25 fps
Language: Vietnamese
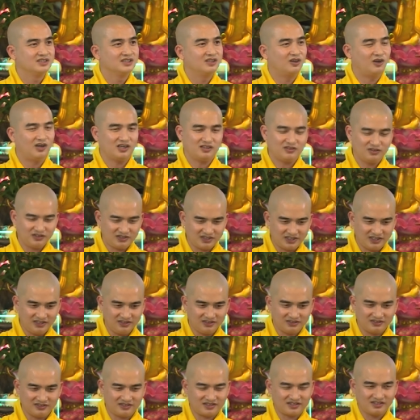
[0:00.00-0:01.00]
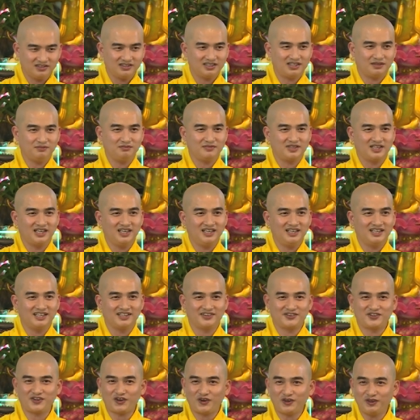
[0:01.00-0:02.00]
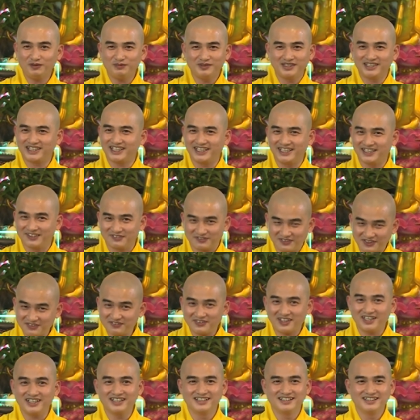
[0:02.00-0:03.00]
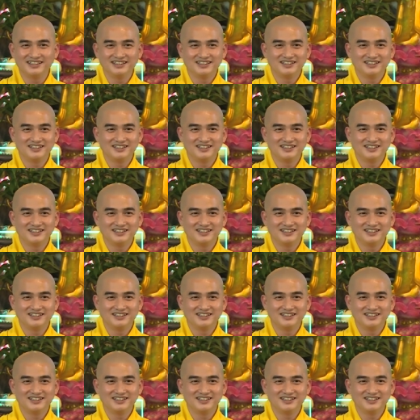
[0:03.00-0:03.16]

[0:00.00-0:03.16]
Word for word: họ có thể họ chửi thậm tệ là chó minh thiền vân vân